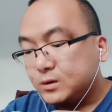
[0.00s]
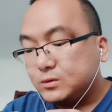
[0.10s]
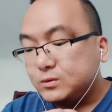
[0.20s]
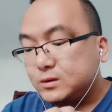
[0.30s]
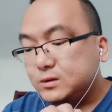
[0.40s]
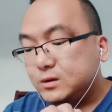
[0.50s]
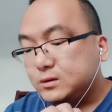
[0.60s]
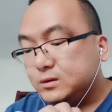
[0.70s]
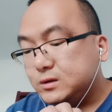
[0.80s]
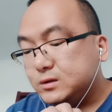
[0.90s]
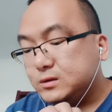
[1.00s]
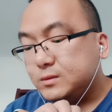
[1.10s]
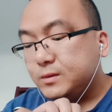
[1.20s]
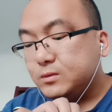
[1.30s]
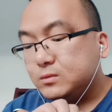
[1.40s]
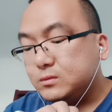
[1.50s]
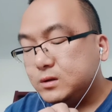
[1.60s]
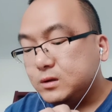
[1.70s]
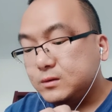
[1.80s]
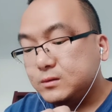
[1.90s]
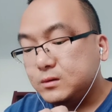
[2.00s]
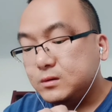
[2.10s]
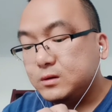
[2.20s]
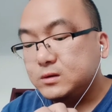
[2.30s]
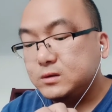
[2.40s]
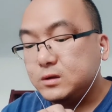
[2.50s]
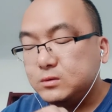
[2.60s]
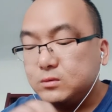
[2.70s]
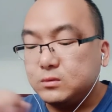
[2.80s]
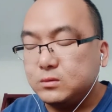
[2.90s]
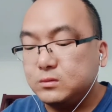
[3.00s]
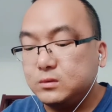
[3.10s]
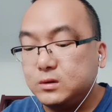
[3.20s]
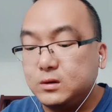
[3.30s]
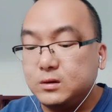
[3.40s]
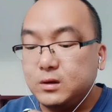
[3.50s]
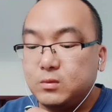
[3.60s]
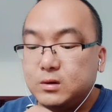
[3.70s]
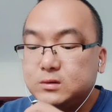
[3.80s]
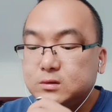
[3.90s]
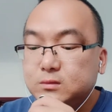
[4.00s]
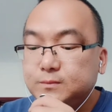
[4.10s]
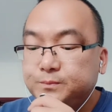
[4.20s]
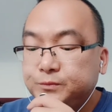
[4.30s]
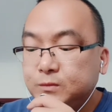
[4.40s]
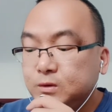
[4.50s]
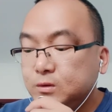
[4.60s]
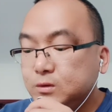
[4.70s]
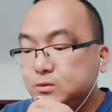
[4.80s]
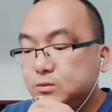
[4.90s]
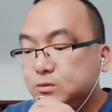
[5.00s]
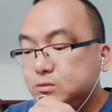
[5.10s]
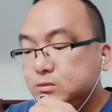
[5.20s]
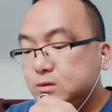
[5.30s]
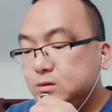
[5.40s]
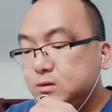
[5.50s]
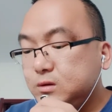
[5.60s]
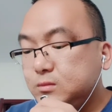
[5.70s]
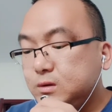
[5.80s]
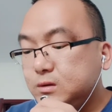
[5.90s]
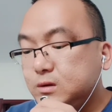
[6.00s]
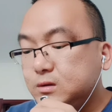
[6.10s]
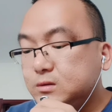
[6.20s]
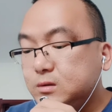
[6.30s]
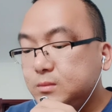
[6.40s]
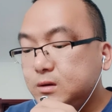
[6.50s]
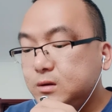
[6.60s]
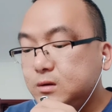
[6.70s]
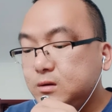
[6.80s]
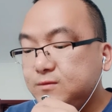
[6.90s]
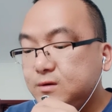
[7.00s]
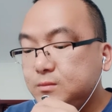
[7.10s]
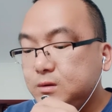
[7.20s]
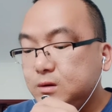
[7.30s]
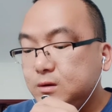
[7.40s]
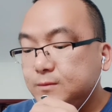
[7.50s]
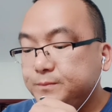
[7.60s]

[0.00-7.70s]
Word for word: 全长一千三百公里。零七年动工，一零年完成。运输能力每年三百亿立方米。